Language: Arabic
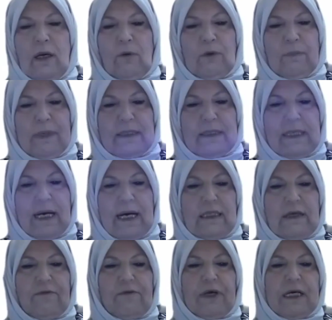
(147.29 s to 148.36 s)
وبرز
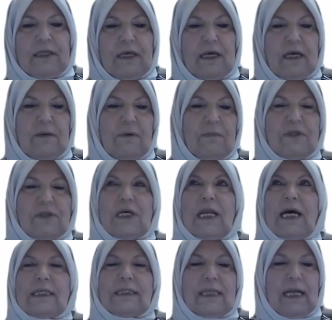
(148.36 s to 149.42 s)
هذا في كثير من
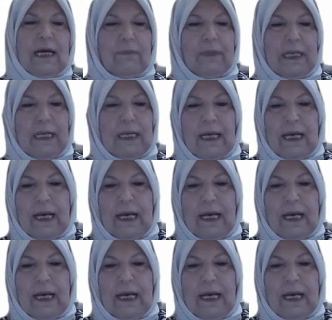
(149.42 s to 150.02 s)
مجالات العمل